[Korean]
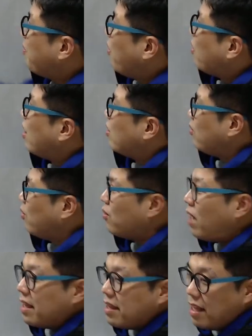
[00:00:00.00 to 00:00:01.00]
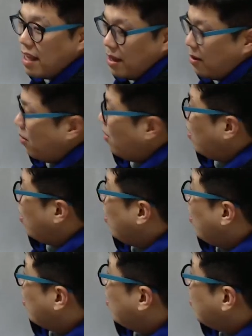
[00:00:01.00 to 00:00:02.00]
평양성으로 안내해요.
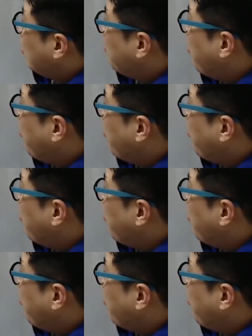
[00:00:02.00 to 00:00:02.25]
그래서 이